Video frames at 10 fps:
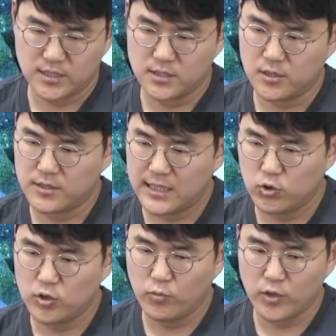하는 그런
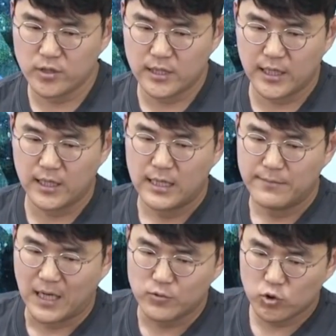태도를 보일 때
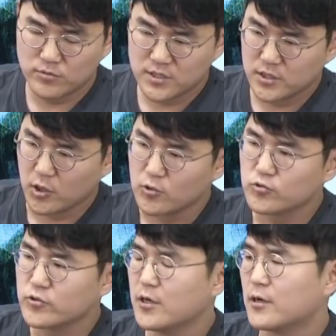마음을 조금씩
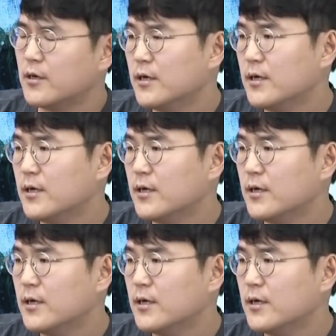열고요.